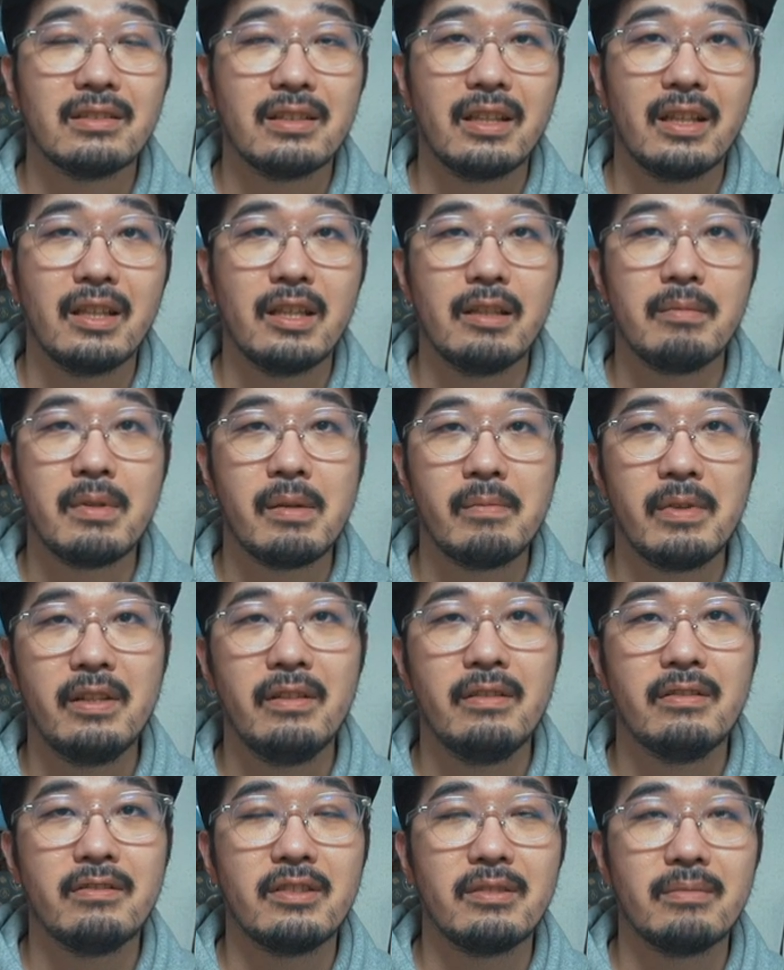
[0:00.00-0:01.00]
えー、今ま
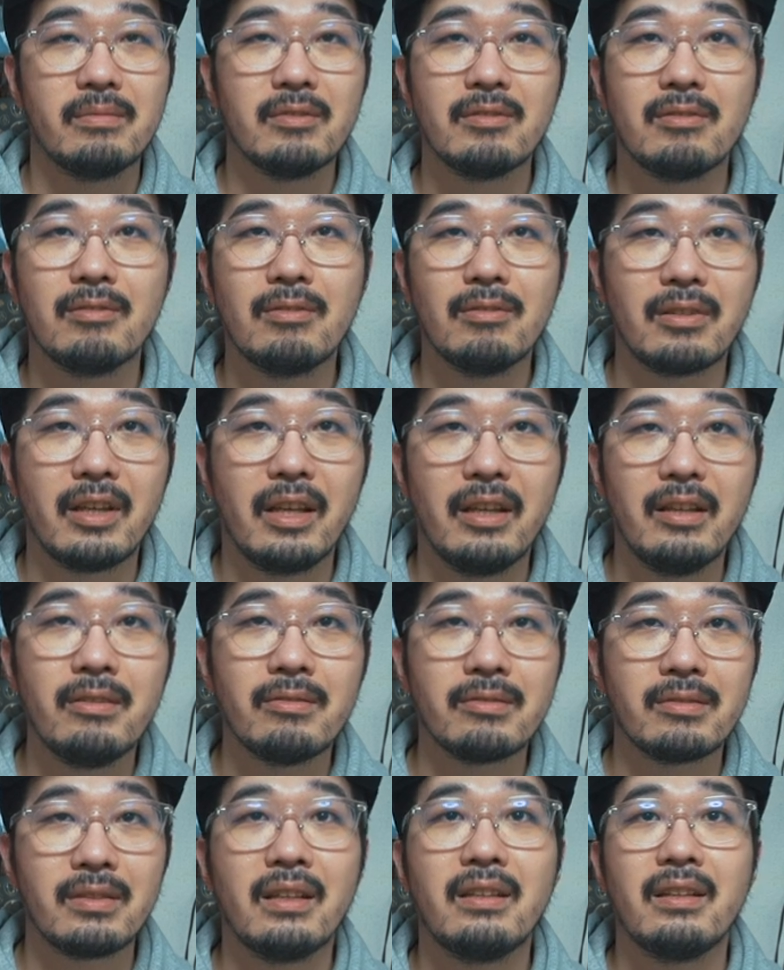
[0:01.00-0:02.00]
での自分とケリ
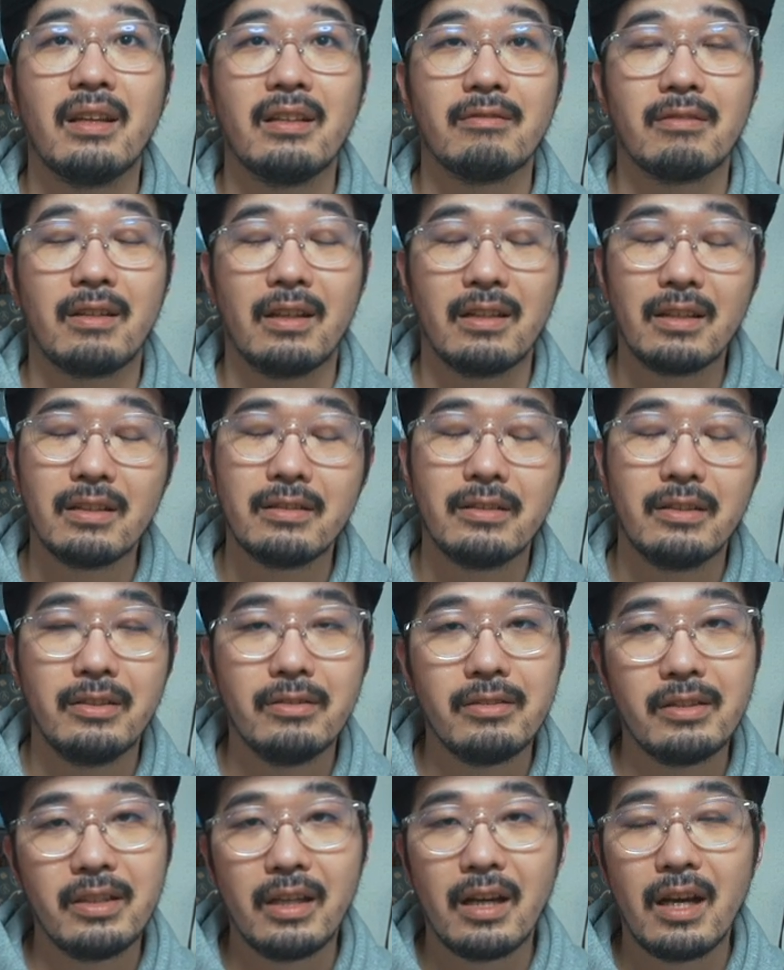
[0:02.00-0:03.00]
をつけたのかなって
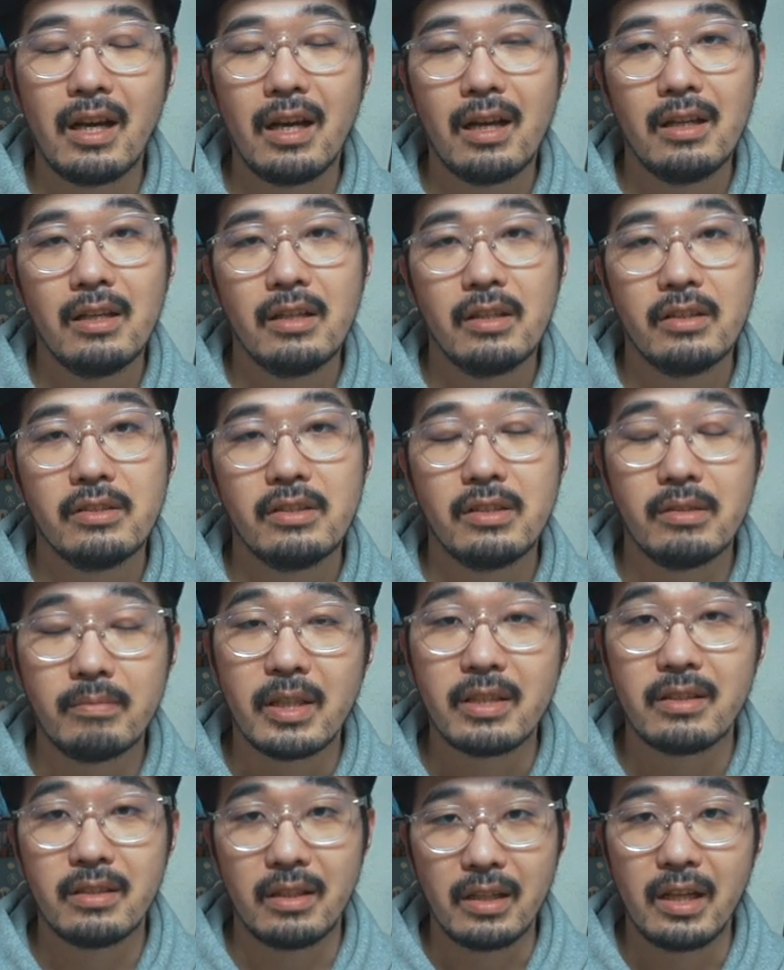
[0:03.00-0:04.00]
いう気がし
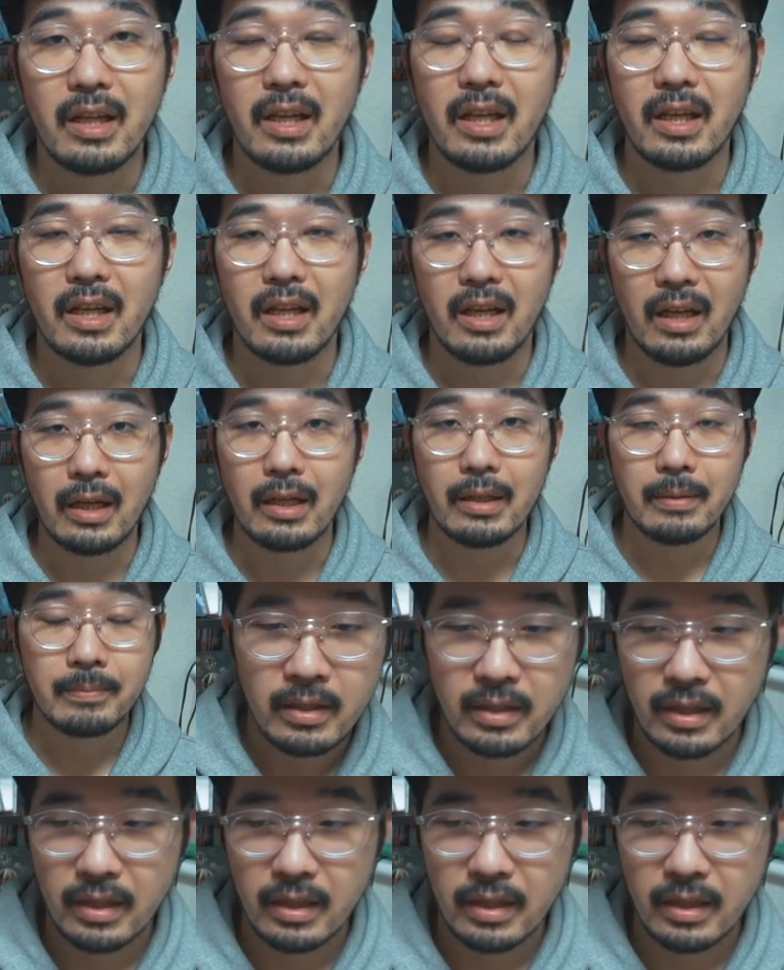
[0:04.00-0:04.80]
ましたね。はい。